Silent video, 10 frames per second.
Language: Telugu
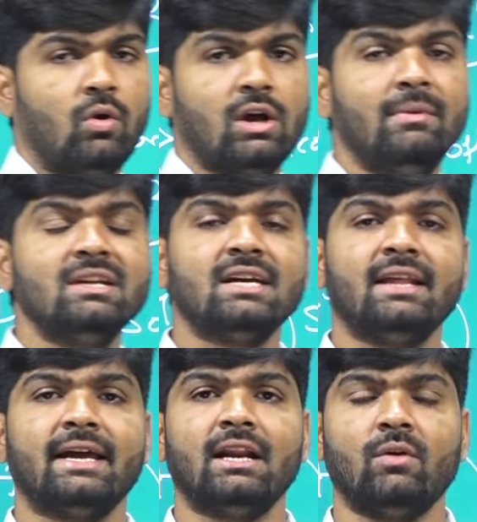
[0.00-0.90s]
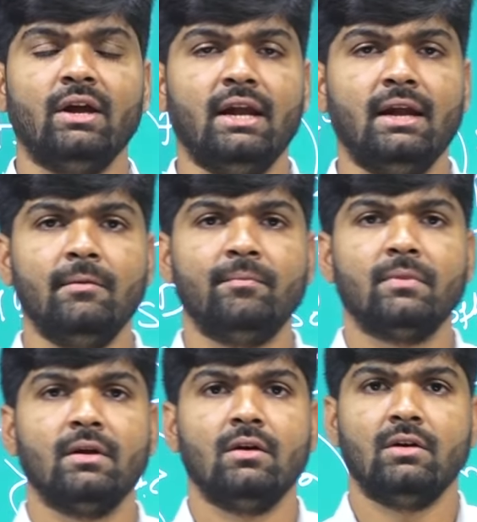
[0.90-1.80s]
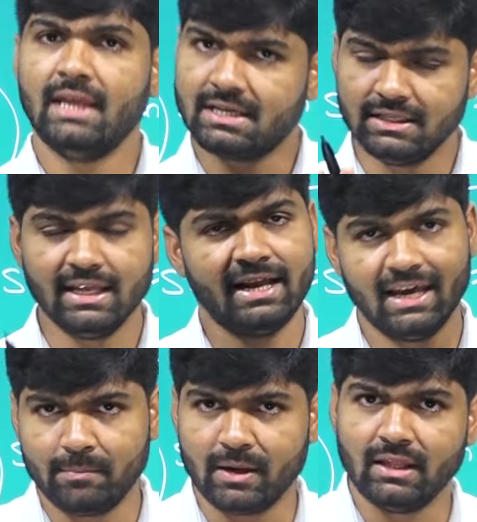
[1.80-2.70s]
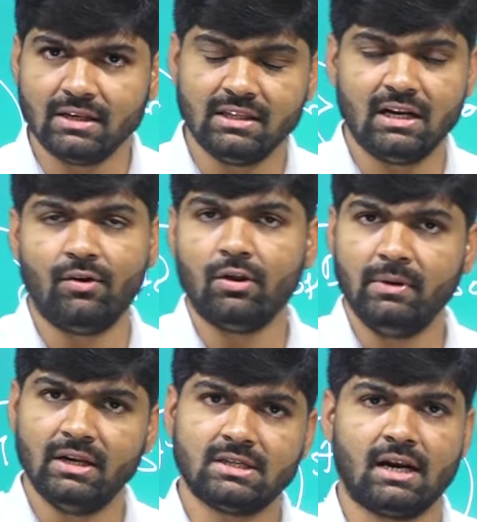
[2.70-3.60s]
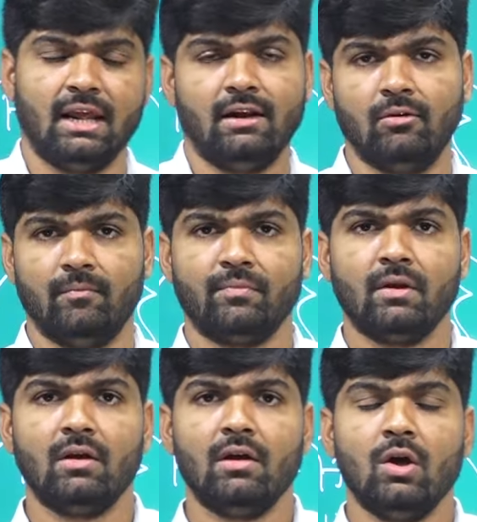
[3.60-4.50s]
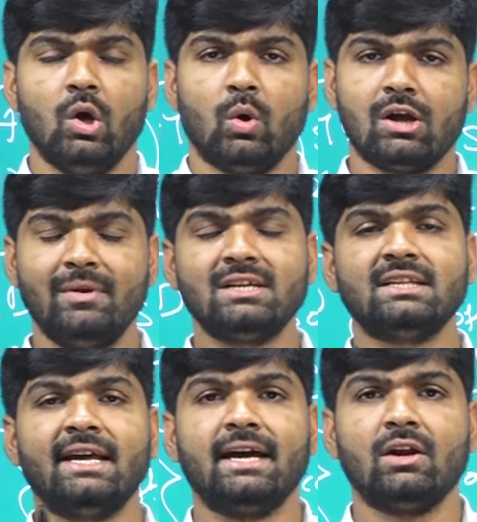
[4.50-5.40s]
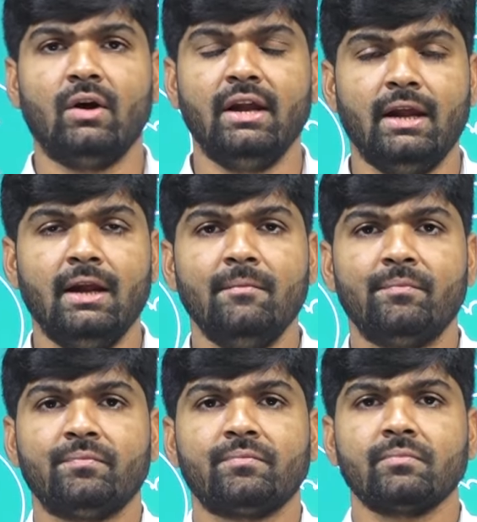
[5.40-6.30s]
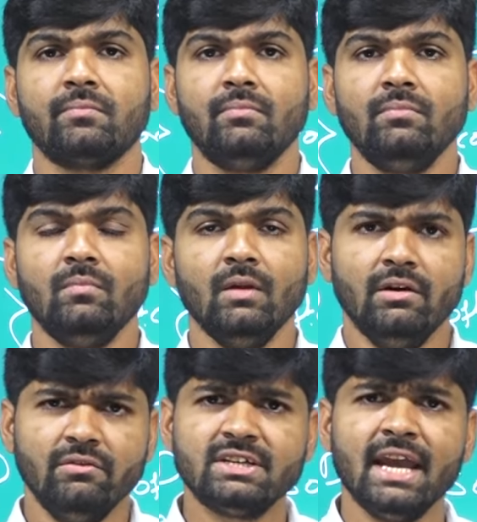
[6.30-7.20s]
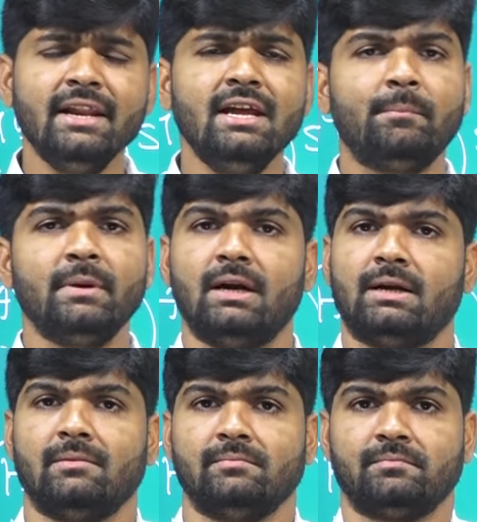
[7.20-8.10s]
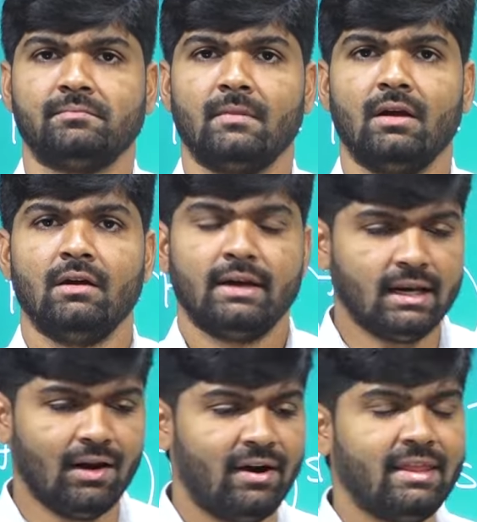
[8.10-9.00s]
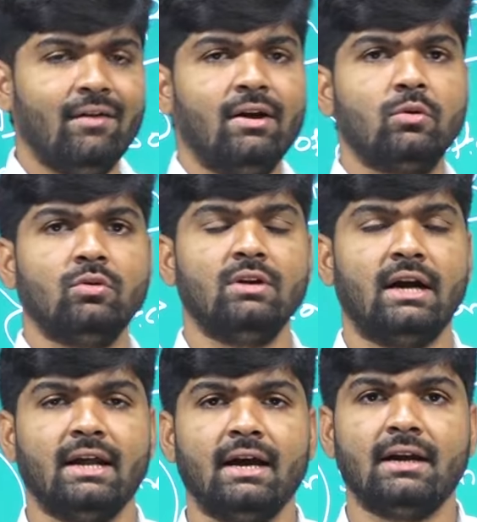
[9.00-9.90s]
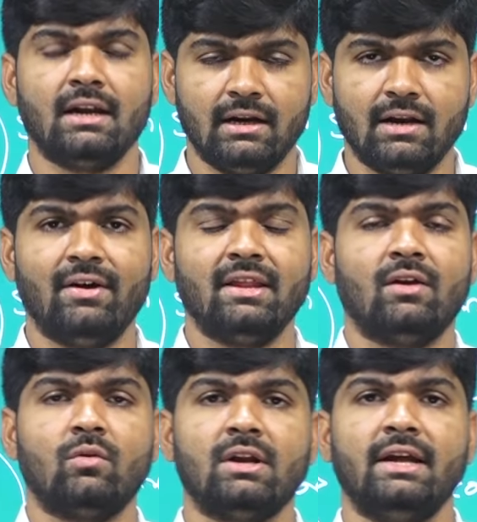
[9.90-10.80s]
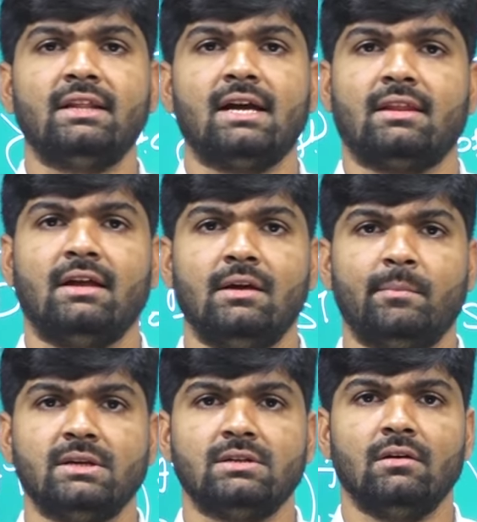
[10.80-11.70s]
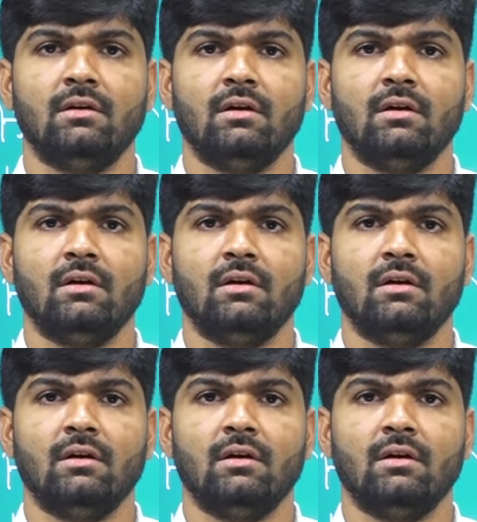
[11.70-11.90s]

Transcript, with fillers: ఒక మినిస్టర్ దగ్గరికి పోయి దక్షిణ తెలంగాణ ప్రాంతానికి చెందినటువంటి మినిస్టర్లు వీళ్ళు ఒక మినిస్టర్ దగ్గరికి పోయి విషయాన్ని చెప్పిండట గిట్ల పెడదాం అనుకుంటున్నంట గిట్ల గిట్ల పెడదాం అనుకుంటున్నా ఏంది కథ అని చెప్పేసి